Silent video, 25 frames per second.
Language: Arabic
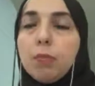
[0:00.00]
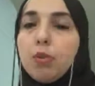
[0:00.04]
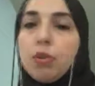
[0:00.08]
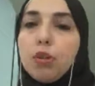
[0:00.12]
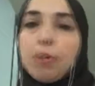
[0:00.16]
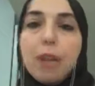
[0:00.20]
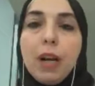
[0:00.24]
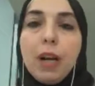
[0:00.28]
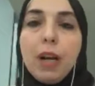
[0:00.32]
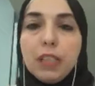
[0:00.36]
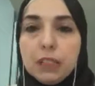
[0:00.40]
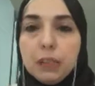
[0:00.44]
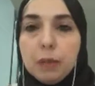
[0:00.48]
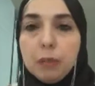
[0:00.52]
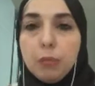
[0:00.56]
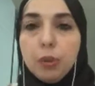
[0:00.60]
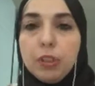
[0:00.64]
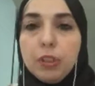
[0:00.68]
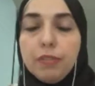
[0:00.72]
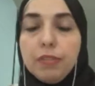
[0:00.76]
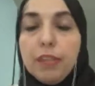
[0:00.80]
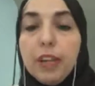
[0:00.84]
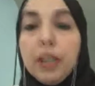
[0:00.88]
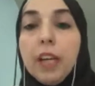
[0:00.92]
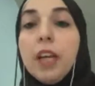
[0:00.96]
بالمجتمعات
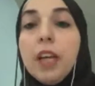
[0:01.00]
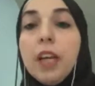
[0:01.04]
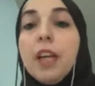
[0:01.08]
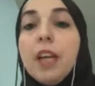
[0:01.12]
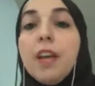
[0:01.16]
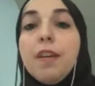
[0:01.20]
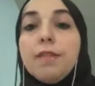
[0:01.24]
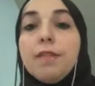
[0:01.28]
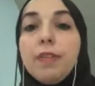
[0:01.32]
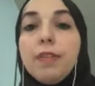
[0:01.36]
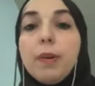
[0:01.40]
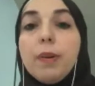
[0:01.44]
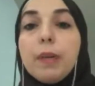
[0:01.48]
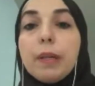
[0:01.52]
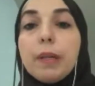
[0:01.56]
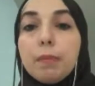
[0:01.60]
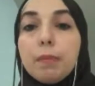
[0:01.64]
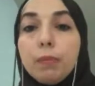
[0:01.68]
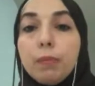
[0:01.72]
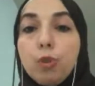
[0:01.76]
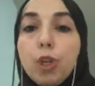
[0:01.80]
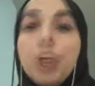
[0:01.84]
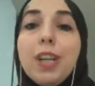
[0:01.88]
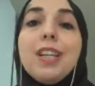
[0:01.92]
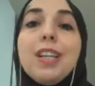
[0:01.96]
المضيفه
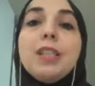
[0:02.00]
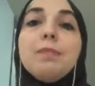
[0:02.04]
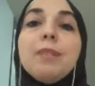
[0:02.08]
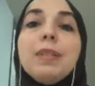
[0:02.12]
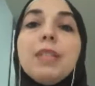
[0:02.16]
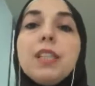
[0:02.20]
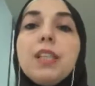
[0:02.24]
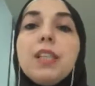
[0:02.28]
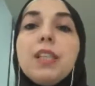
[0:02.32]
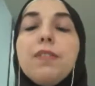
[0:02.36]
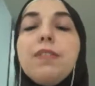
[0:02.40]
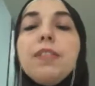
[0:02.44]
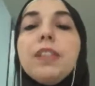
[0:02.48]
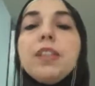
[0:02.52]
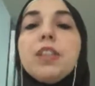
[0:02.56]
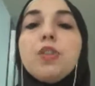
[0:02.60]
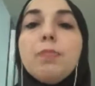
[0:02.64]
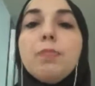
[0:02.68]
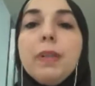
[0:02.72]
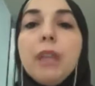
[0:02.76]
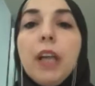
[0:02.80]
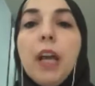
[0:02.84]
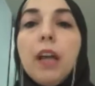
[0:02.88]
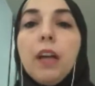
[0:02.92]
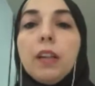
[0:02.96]
فمجرد ما يصير في
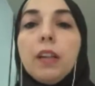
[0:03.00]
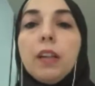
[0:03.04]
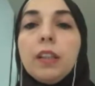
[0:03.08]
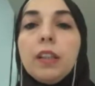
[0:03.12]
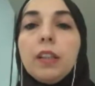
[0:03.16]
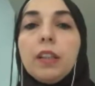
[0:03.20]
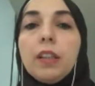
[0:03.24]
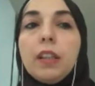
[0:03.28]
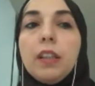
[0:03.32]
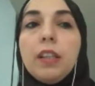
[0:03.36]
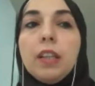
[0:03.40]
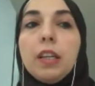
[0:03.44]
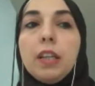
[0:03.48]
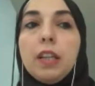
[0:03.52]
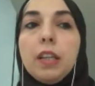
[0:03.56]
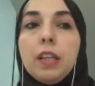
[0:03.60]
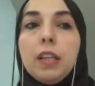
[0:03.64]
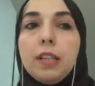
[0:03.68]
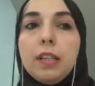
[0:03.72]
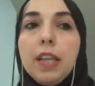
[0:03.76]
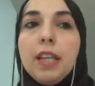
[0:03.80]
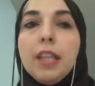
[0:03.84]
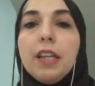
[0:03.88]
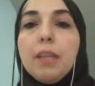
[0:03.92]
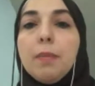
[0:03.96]
تشبيك حقيقي
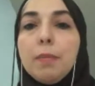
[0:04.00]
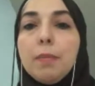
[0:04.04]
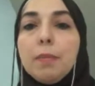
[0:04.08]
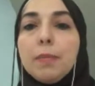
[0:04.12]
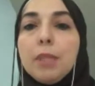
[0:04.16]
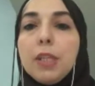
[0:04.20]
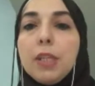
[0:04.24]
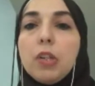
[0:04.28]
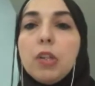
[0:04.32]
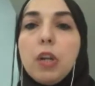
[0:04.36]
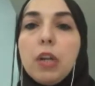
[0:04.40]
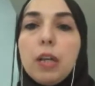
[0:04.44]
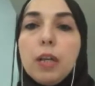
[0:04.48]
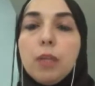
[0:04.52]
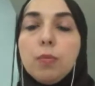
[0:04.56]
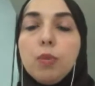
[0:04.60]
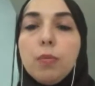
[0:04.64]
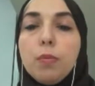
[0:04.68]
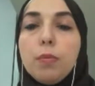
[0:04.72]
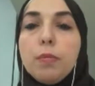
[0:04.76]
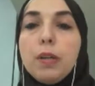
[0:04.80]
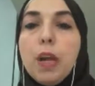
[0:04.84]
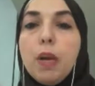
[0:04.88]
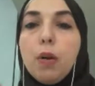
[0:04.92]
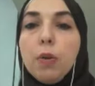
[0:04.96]
نحن بننقل
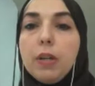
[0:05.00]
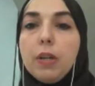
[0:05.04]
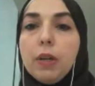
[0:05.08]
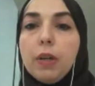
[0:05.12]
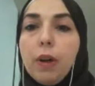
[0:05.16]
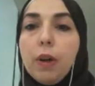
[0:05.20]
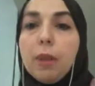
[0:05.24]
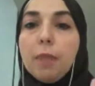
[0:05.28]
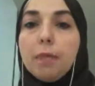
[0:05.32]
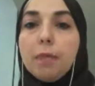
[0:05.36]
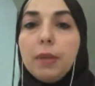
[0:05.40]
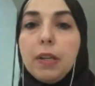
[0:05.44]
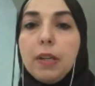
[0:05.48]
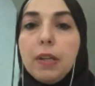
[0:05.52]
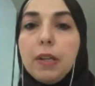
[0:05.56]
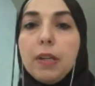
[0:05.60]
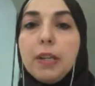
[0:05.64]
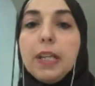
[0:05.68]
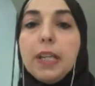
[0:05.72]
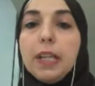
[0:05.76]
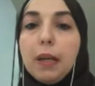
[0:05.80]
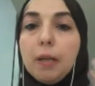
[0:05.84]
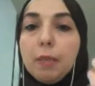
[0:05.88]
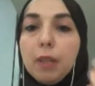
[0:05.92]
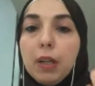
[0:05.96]
همومنا وهن عم
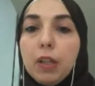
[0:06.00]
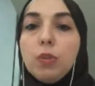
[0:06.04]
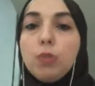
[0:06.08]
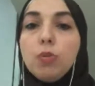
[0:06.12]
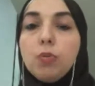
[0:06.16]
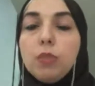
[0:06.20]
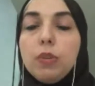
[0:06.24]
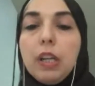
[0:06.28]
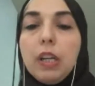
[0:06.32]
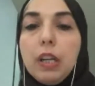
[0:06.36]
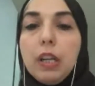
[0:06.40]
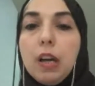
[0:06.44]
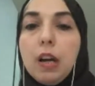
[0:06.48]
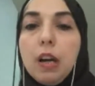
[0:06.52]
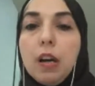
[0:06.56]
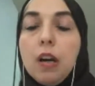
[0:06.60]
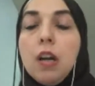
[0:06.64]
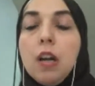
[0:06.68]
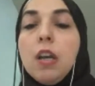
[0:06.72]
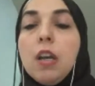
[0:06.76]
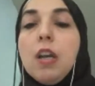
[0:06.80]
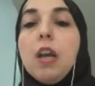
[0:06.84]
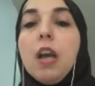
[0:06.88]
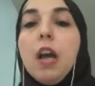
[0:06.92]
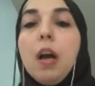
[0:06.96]
هن عم يغطوا لنا
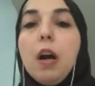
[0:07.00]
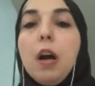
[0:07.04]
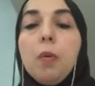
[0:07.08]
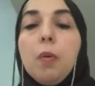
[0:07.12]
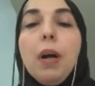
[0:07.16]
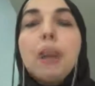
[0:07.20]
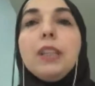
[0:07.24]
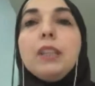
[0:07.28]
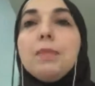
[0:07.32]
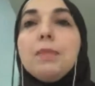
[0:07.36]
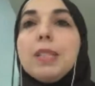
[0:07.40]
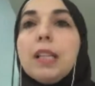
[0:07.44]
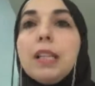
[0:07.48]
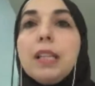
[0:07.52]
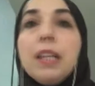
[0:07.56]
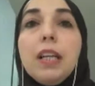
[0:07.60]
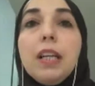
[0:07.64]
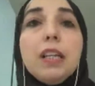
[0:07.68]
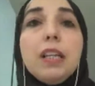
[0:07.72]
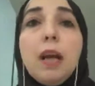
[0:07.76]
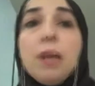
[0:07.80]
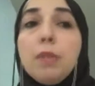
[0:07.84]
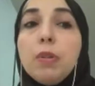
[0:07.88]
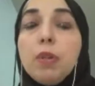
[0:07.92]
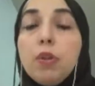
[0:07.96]
اياها او حتى مثلا
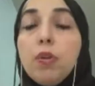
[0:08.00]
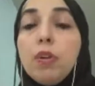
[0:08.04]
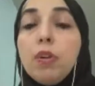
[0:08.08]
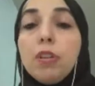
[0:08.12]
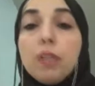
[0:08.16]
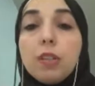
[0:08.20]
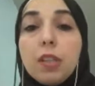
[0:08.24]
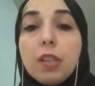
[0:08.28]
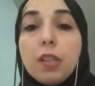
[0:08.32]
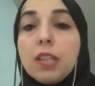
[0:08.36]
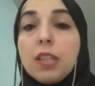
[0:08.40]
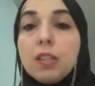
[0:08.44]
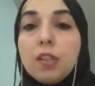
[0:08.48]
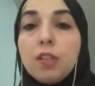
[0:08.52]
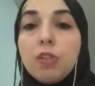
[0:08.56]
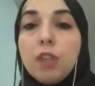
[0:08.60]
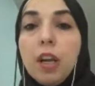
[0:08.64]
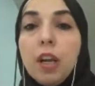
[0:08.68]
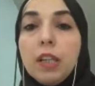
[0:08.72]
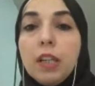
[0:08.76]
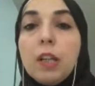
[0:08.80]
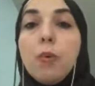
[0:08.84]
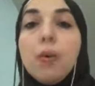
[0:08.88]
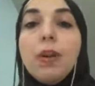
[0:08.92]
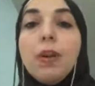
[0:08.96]
نحن عم ننقل قصص
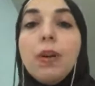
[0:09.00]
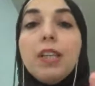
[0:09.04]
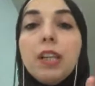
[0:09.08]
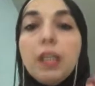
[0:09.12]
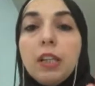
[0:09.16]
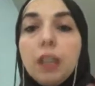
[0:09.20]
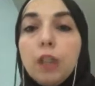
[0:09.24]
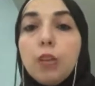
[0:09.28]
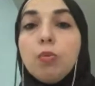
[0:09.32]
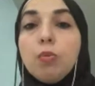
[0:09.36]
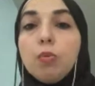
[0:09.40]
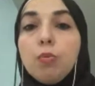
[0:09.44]
نجاحنا وهن